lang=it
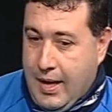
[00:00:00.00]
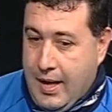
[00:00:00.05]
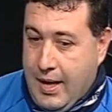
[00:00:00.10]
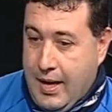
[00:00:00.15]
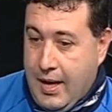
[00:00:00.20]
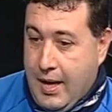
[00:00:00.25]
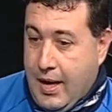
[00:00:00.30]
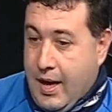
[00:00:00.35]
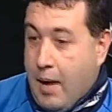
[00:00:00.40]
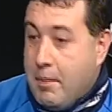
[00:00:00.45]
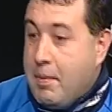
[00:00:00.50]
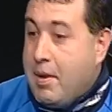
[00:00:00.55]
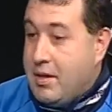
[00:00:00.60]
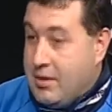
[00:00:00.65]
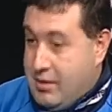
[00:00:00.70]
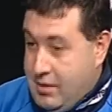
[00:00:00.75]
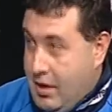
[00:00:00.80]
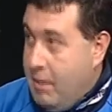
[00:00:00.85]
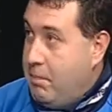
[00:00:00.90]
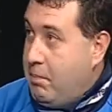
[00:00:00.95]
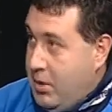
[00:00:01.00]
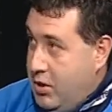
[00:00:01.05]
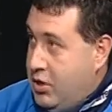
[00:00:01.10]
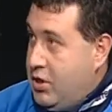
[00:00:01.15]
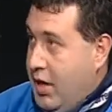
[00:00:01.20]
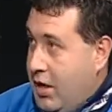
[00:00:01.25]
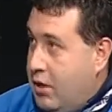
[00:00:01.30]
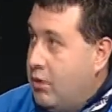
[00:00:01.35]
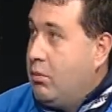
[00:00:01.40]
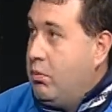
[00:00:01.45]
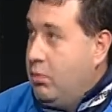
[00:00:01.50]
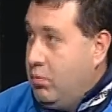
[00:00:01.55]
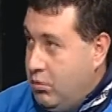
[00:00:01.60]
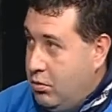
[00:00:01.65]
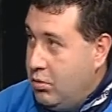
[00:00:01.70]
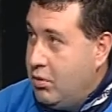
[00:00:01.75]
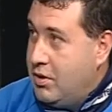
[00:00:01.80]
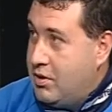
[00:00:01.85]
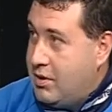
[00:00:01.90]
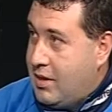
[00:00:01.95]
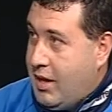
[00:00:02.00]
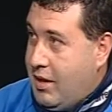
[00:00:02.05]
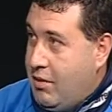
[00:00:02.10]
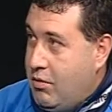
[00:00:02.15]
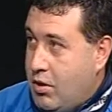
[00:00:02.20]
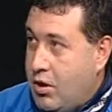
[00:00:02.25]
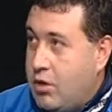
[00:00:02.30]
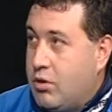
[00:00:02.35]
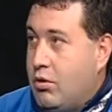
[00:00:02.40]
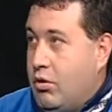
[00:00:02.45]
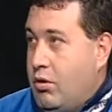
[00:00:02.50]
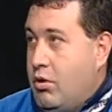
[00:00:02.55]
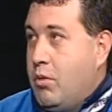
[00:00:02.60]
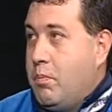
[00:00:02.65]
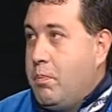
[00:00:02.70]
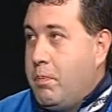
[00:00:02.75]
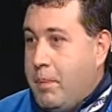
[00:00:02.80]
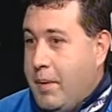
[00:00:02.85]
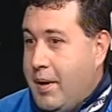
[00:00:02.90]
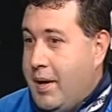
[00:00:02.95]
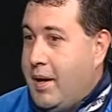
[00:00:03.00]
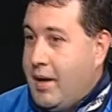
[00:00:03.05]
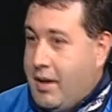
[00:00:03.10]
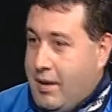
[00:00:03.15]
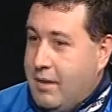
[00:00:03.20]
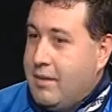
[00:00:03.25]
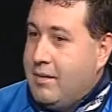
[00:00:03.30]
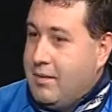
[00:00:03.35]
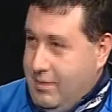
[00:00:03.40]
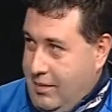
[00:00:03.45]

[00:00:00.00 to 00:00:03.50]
e abbiamo sempre scelto appunto di stare in oratorio per